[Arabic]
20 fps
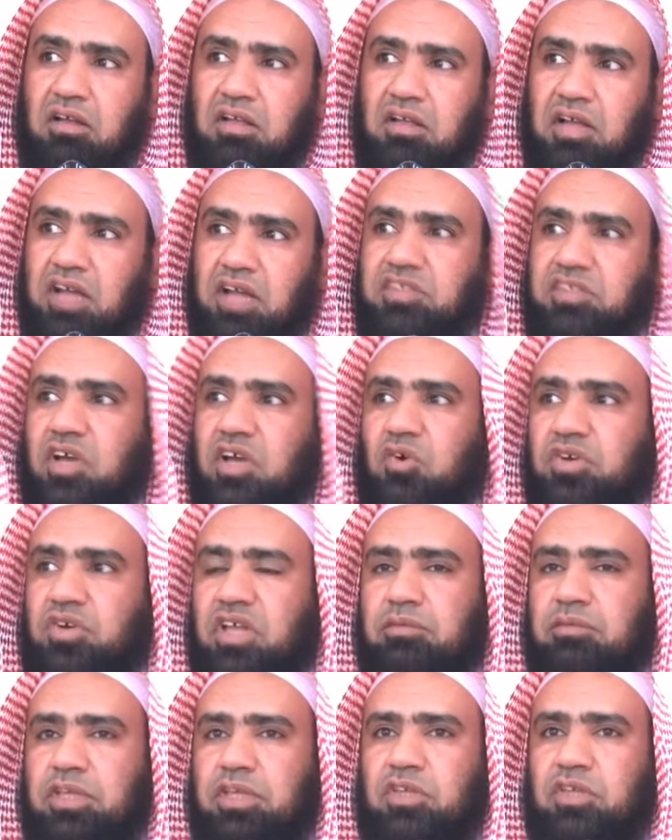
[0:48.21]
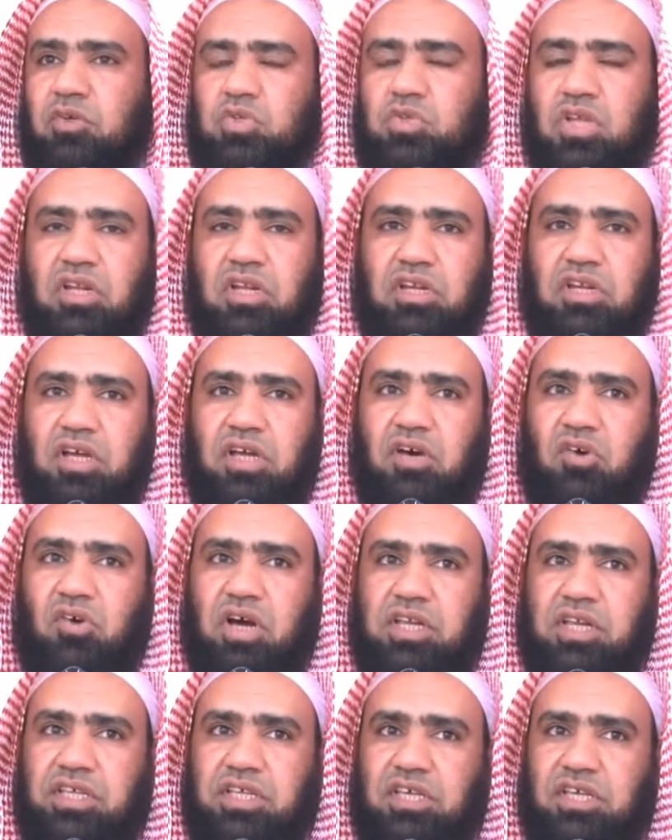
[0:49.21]
اتاه النبي صلى الله
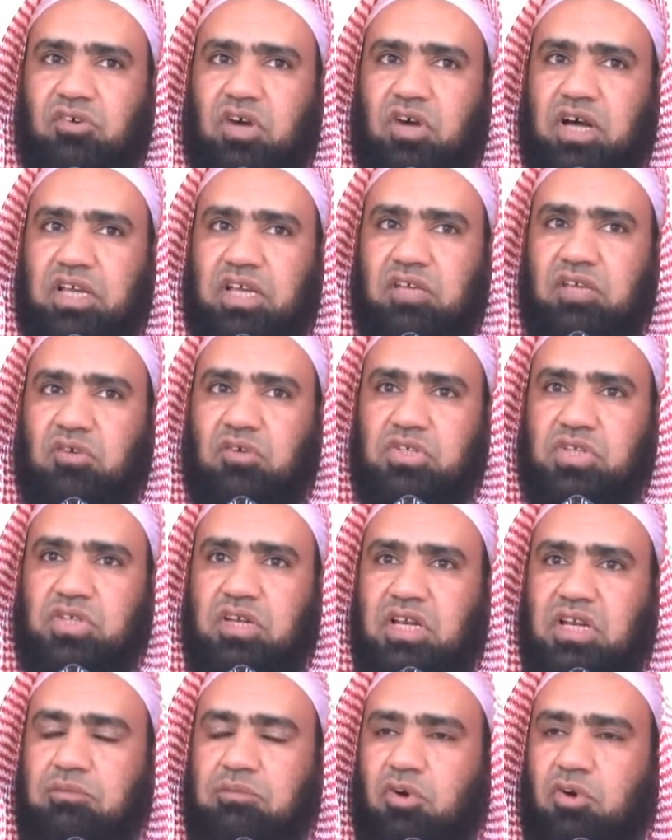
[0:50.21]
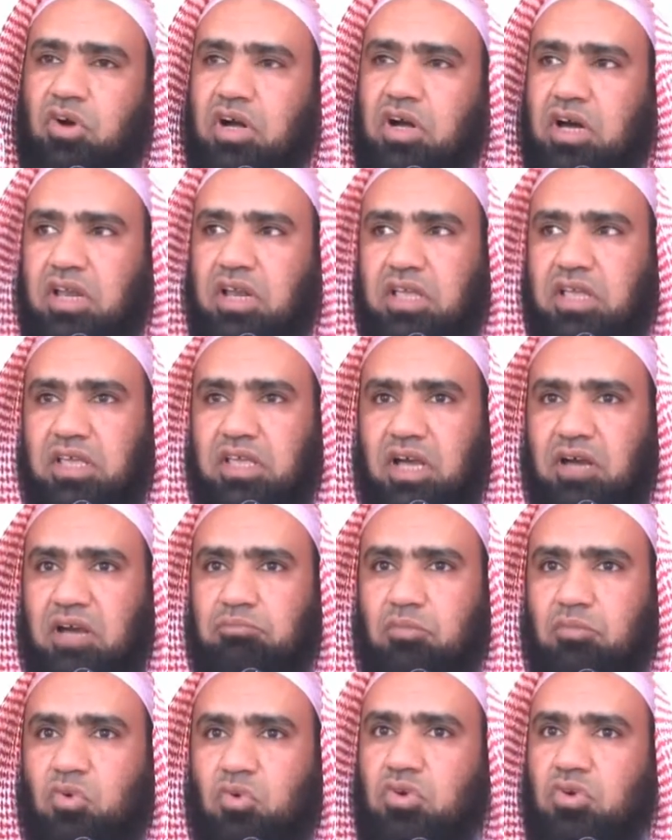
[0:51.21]
عليه واله وسلم وقال يا عم
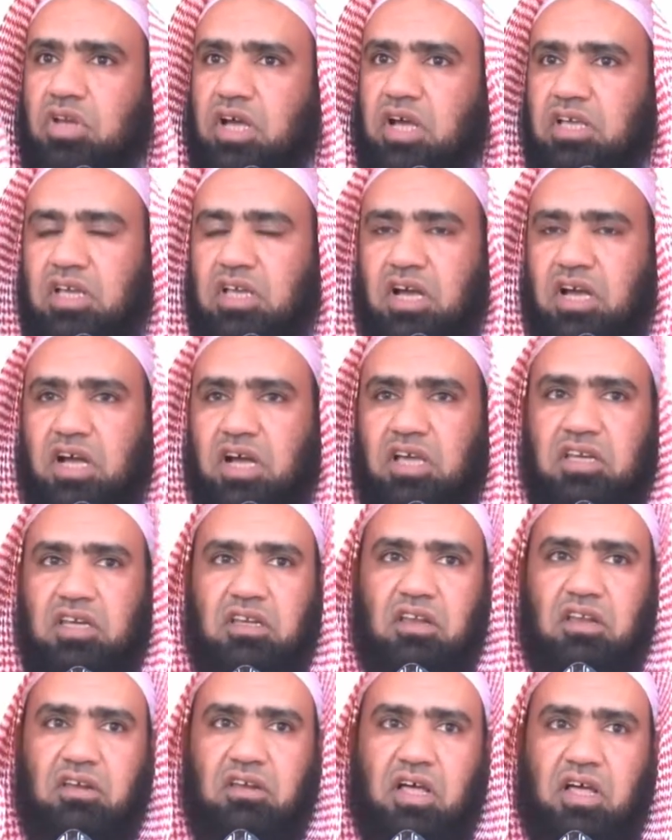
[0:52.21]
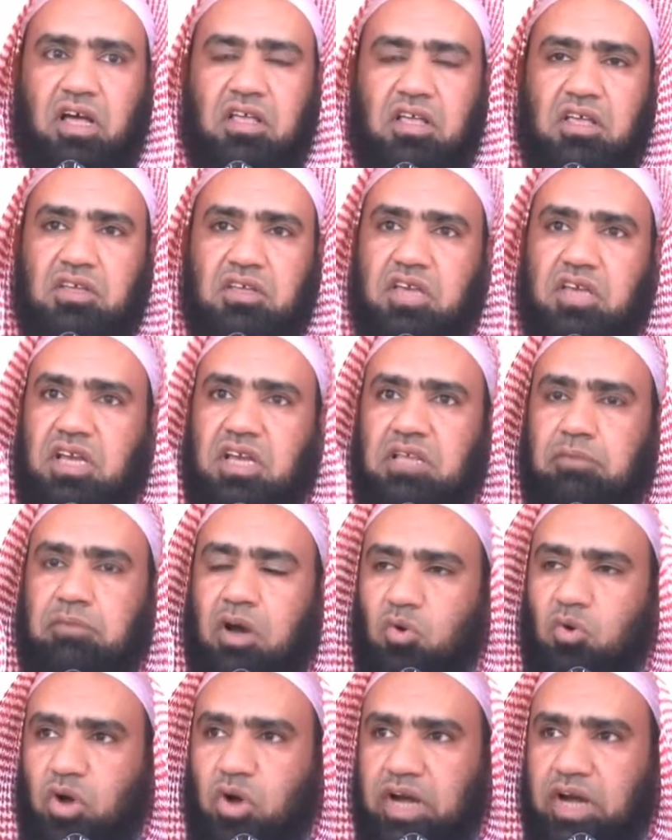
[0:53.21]
قل لا اله الا الله
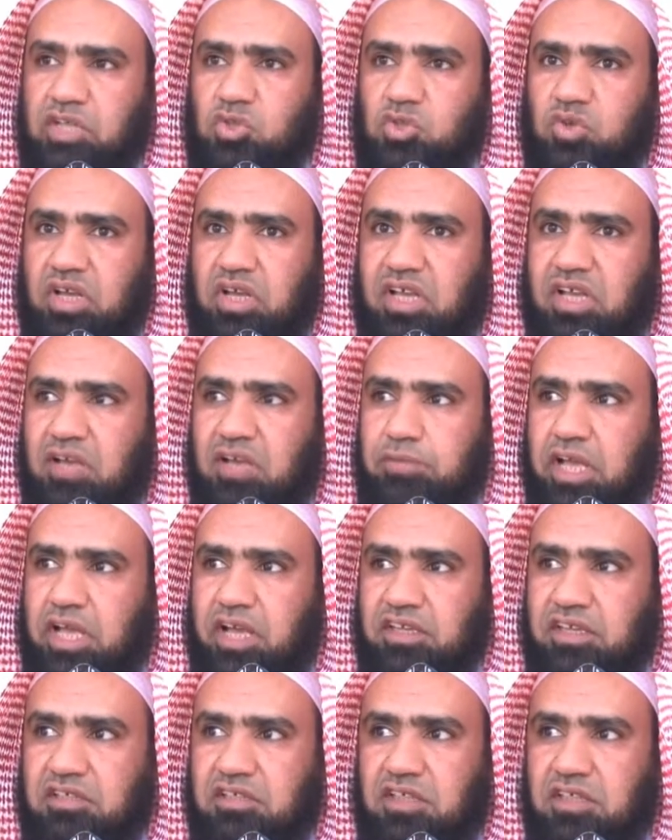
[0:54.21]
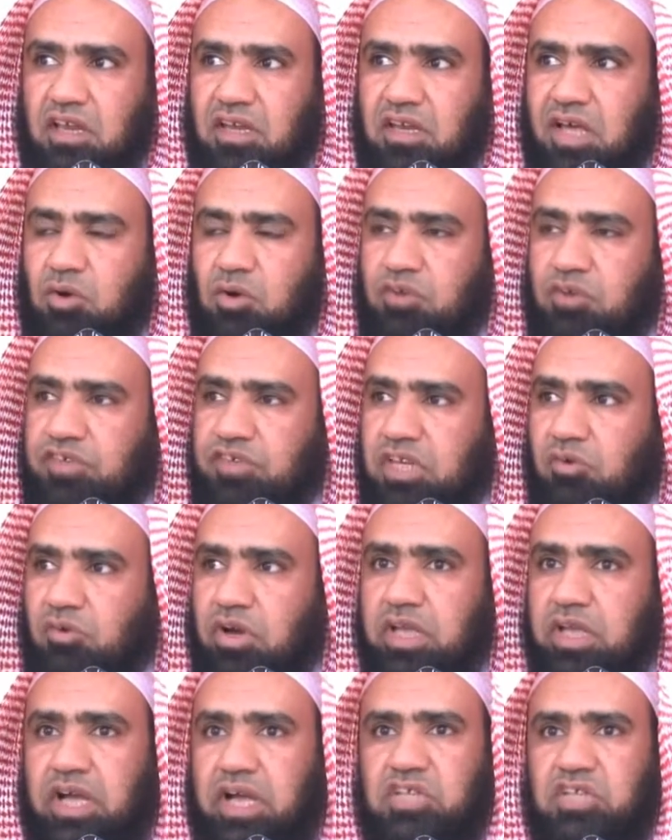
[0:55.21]
كلمه احاج لك بها عند الله وفي
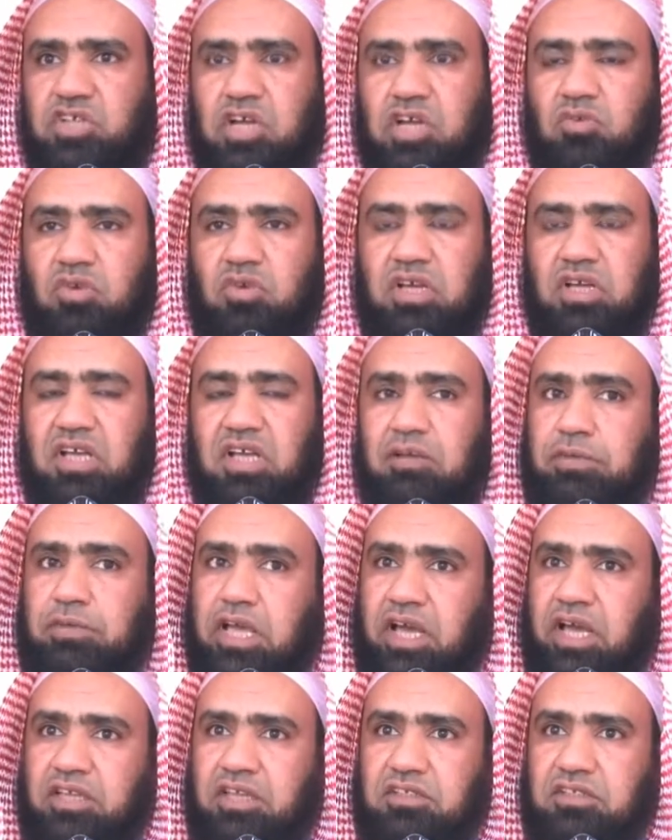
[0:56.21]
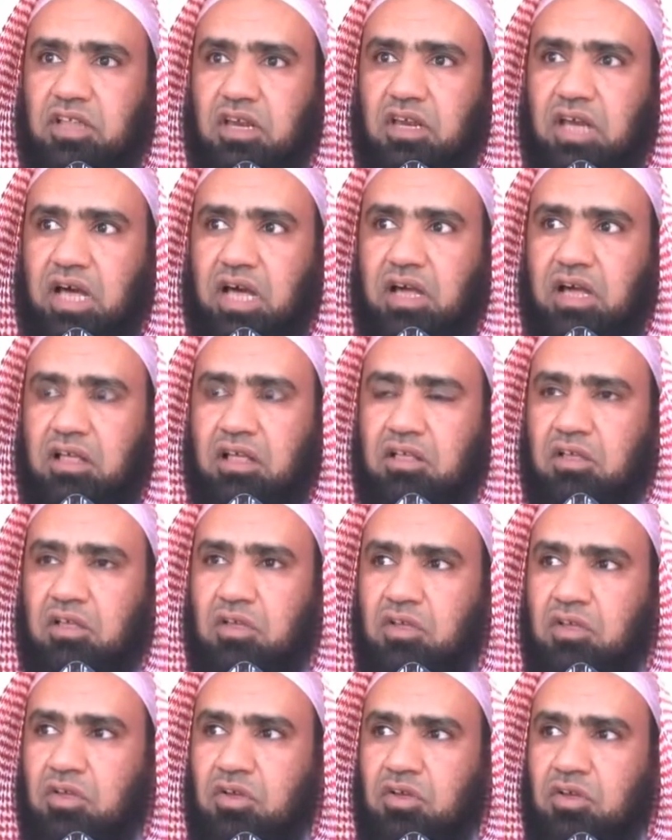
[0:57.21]
روايه اشهد لك بها عند الله
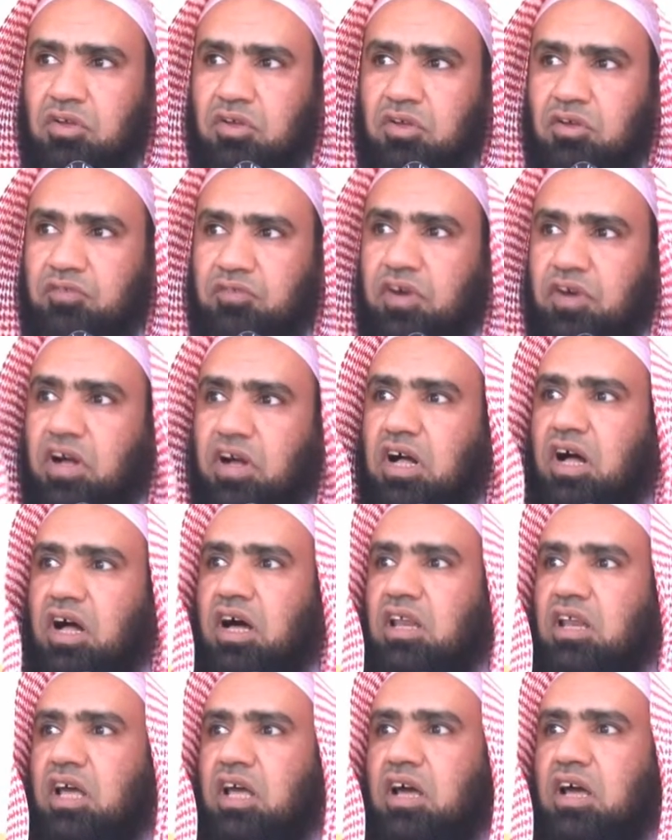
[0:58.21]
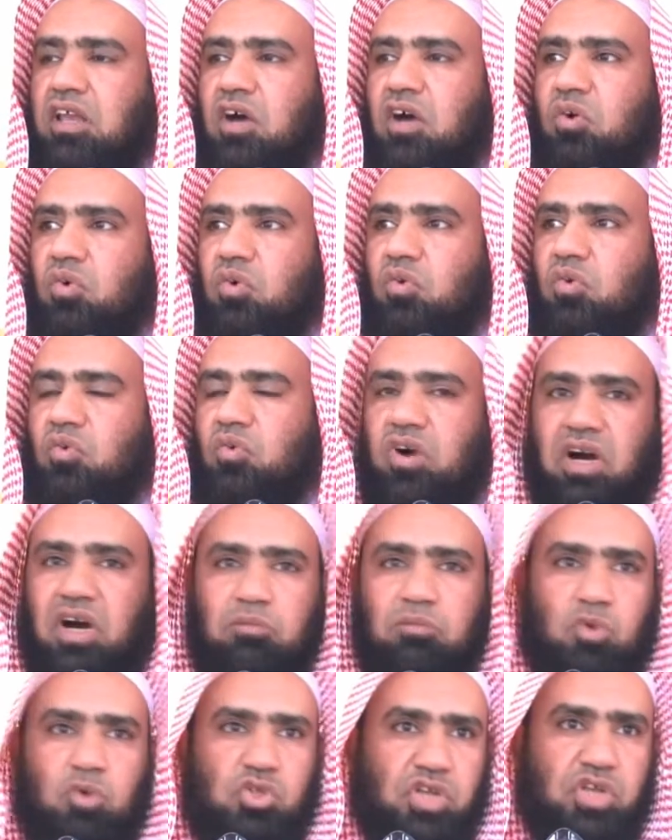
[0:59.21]
فقال له
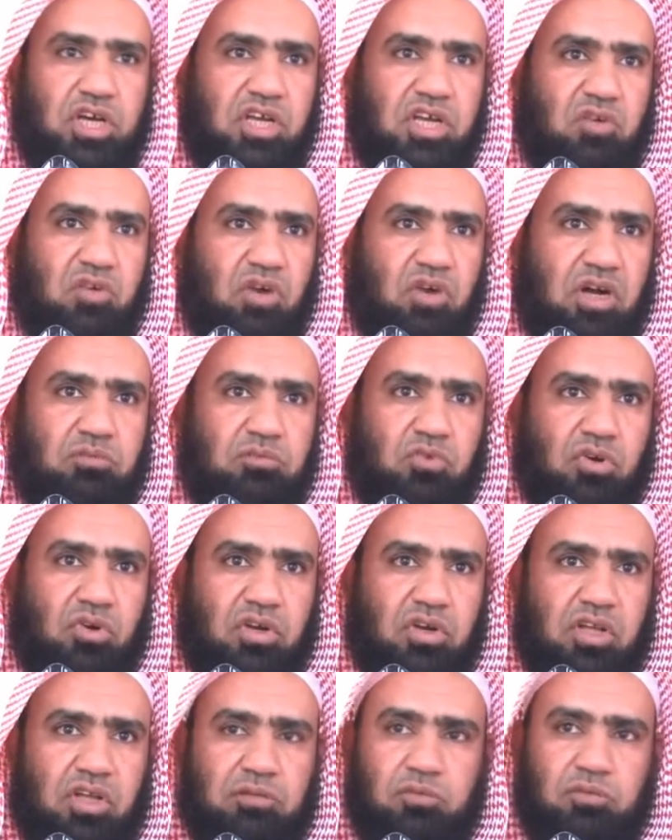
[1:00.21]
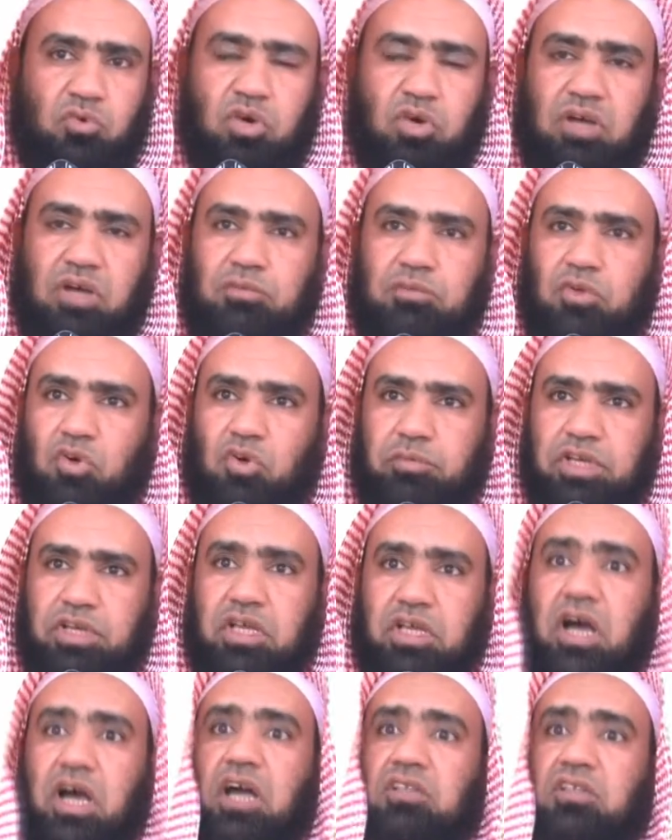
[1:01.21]
أبو جهل وعبد الله بن أبي
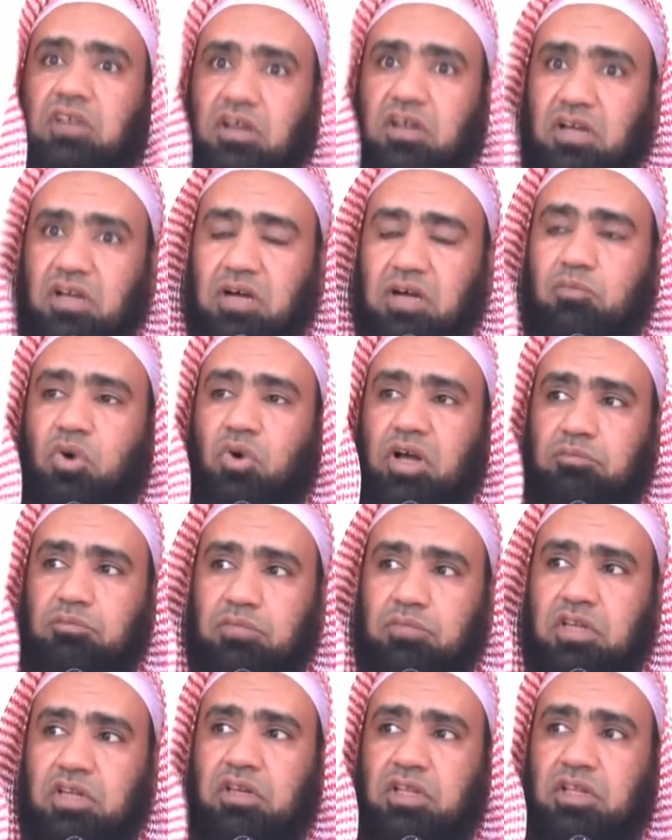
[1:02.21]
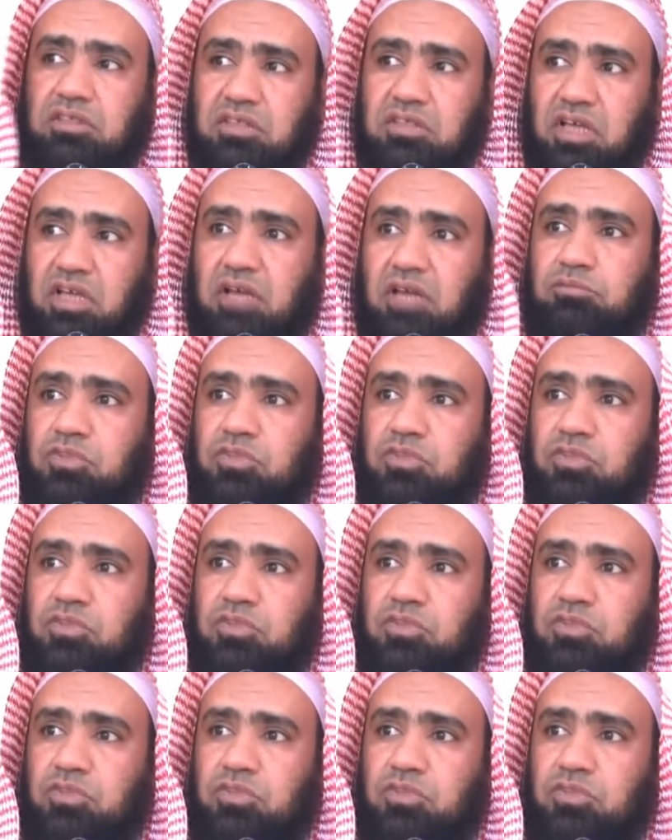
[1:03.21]
أمية أترغب عن ملة عبد